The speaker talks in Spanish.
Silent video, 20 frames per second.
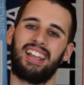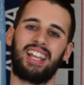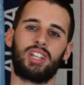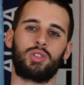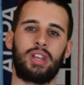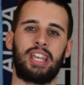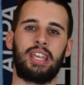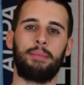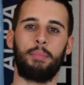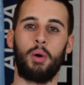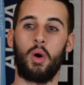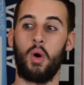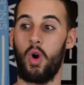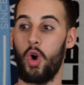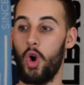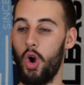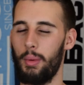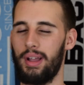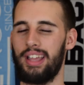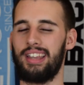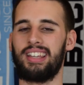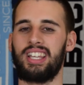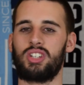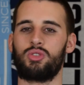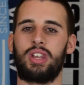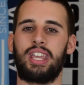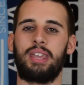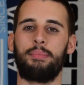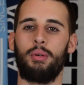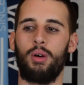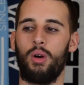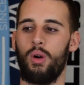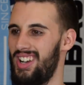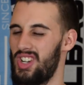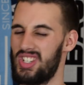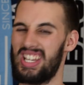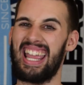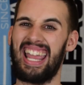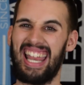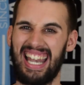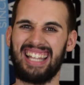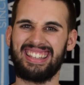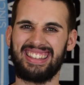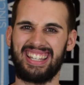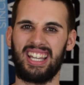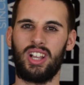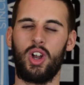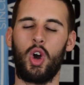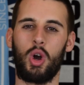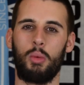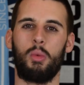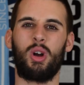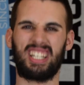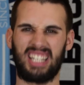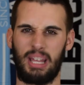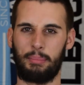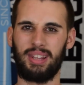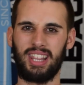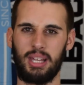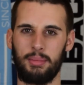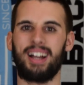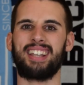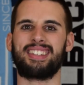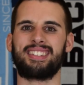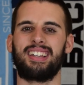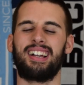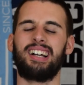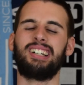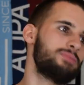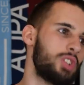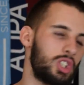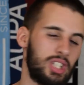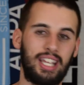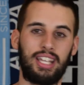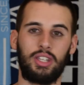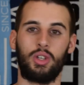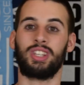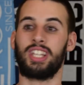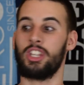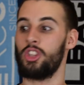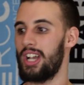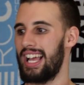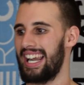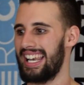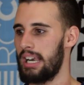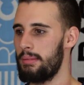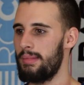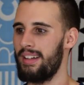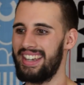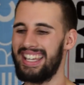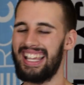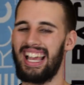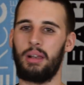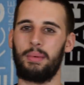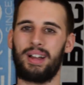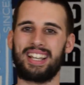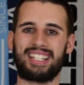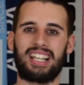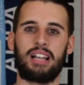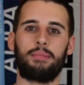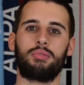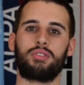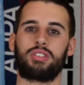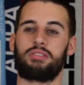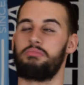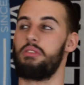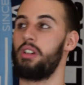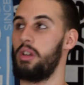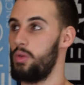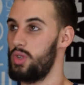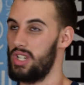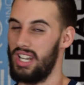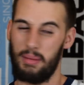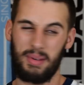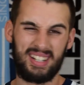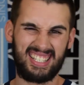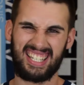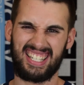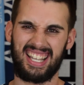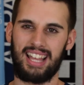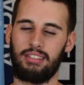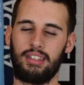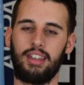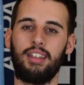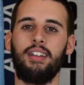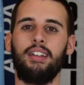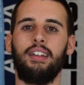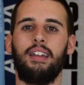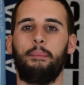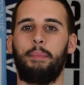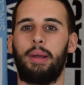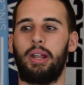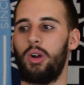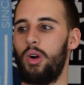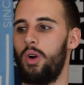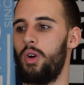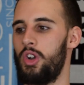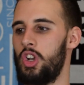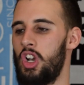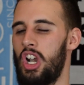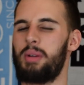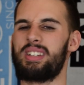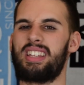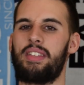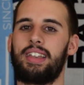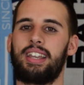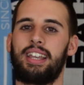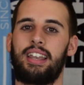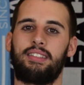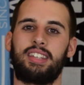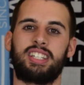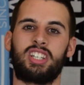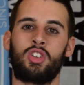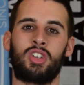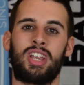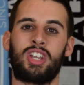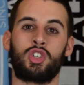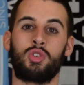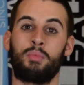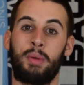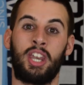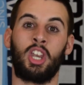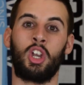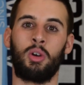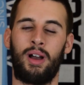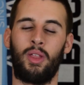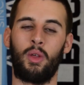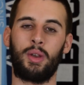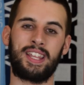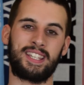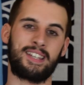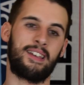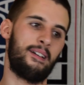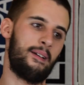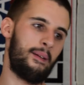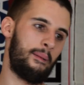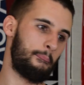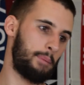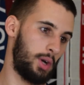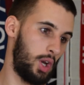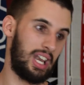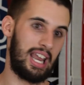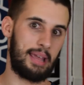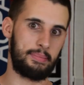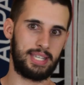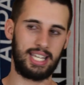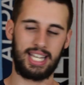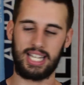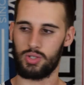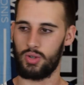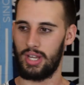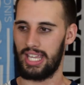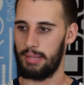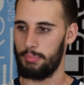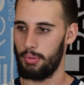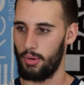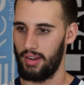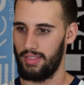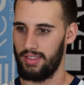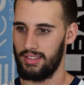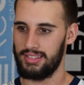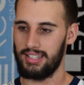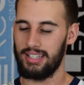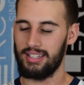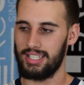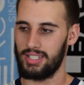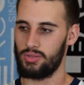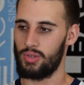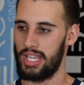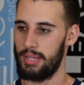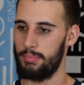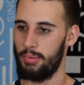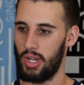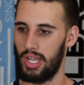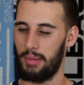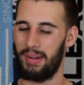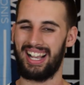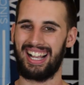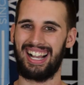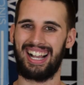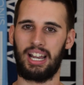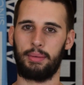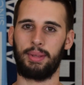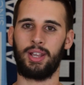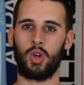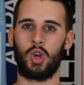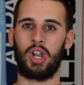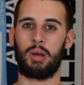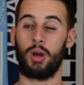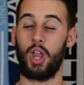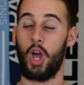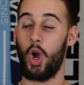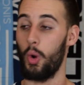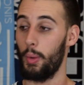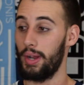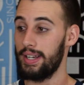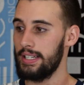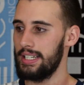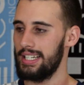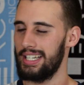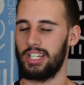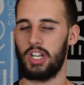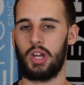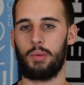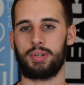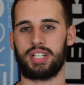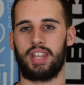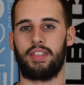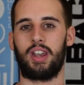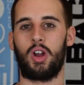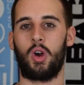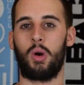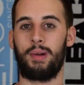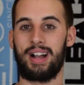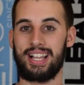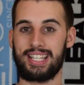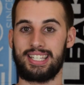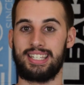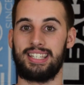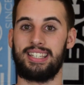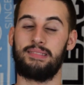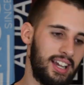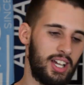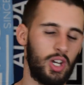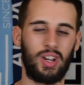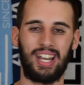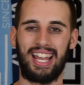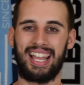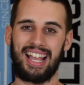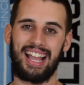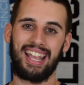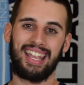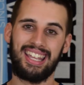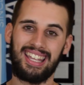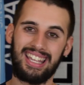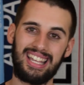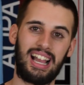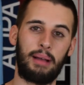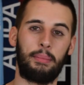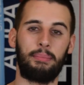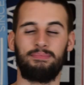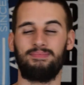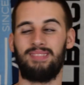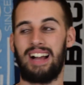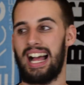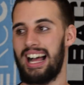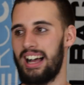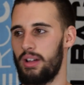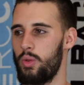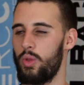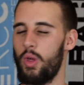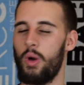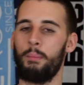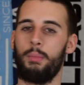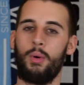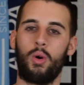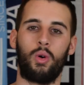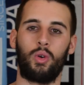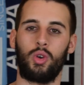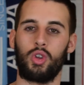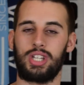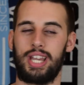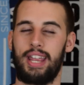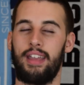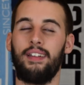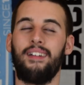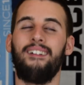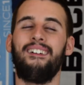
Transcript: que es un equipo joven, que es un equipo, no sé, eléctrico, como que te pide marcha. No sé, yo entiendo que al Real Madrid, al Barça, pues bueno, incluso en el Barça se hace, pero no le vas a hacer diseños ahí súper innovadores. Pero el Leipzig es un equipo reciente, que es un equipo que va a encajar bien con la moda joven, creo que puedes hacer algo más y creo que Nike ahí ha, ha dudado un poco, no sé.